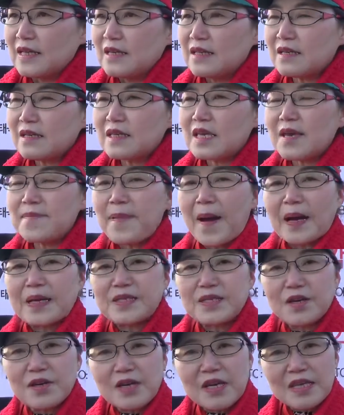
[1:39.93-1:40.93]
특히
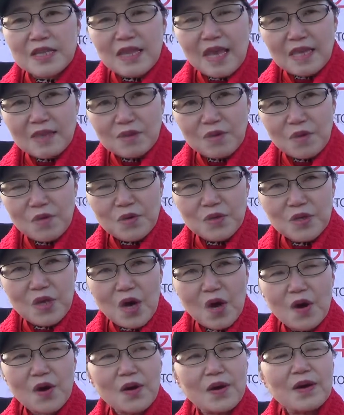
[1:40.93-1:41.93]
박정희
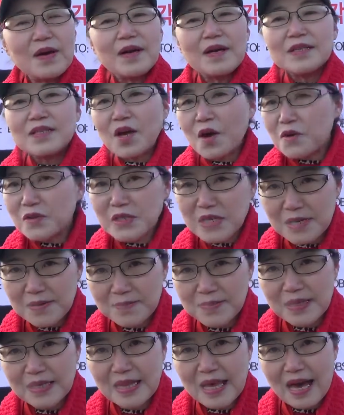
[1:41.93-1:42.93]
대통령
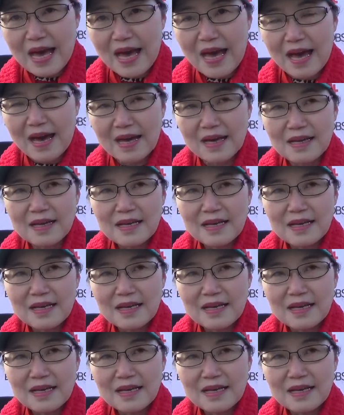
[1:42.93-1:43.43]
성지입니다.